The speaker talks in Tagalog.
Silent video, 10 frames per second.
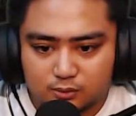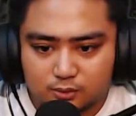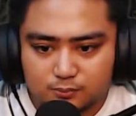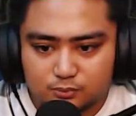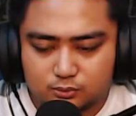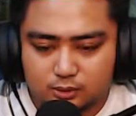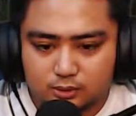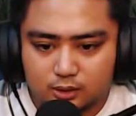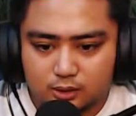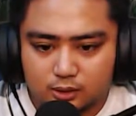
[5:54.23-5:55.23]
Ah, putang
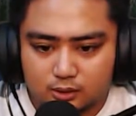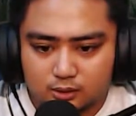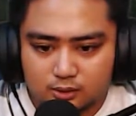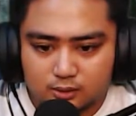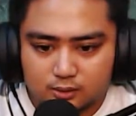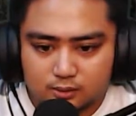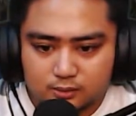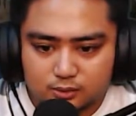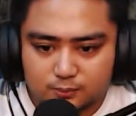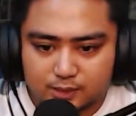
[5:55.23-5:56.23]
nang...
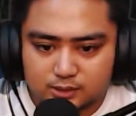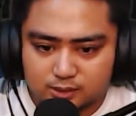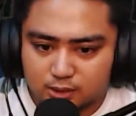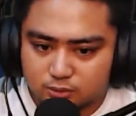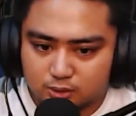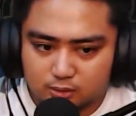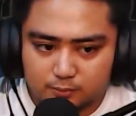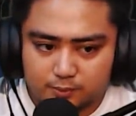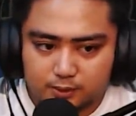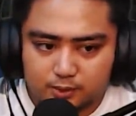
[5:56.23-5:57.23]
Pero oh, pre, seryoso na to
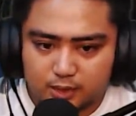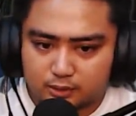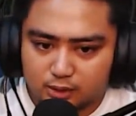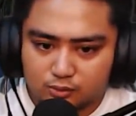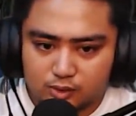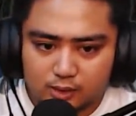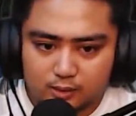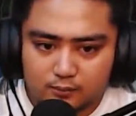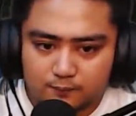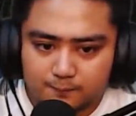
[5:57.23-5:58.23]
pre. Kahit ngayon lang.
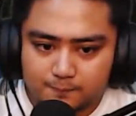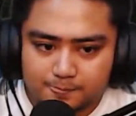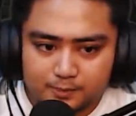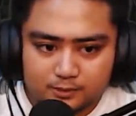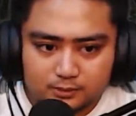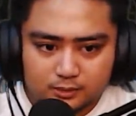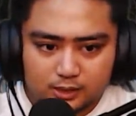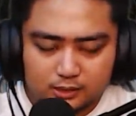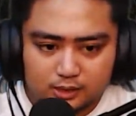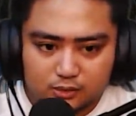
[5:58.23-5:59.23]

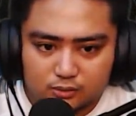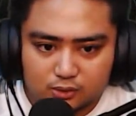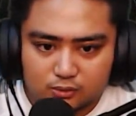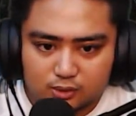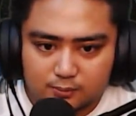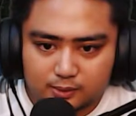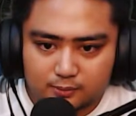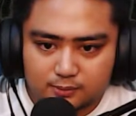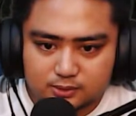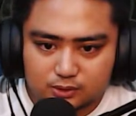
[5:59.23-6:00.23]
Kahit yeah, ngayon yeah, laro yeah. lang pre,
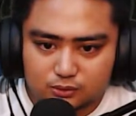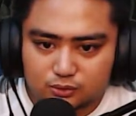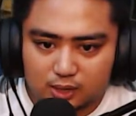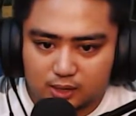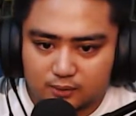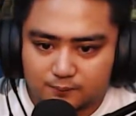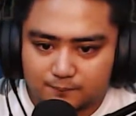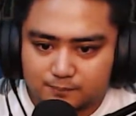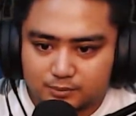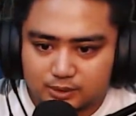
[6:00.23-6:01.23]
magseryoso tayo.
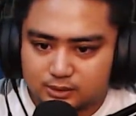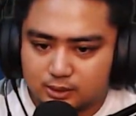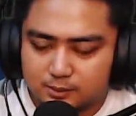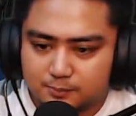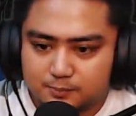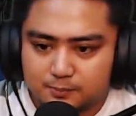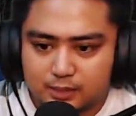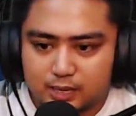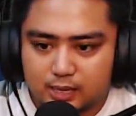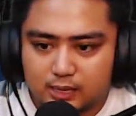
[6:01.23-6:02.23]
Kasi
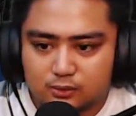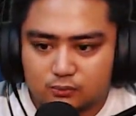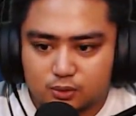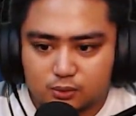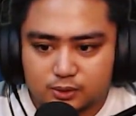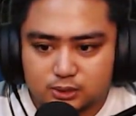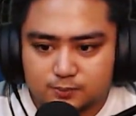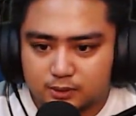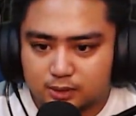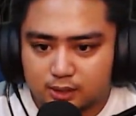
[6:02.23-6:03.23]
baka kala ng viewers
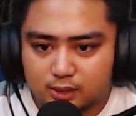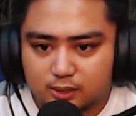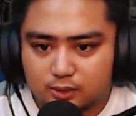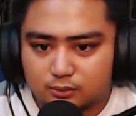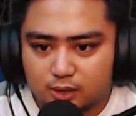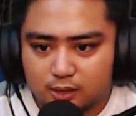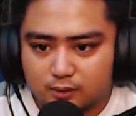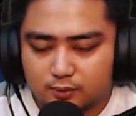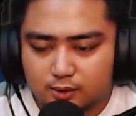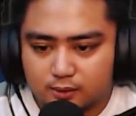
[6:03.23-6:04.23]
pre, talagang ano tayo
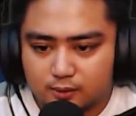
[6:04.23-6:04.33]
eh.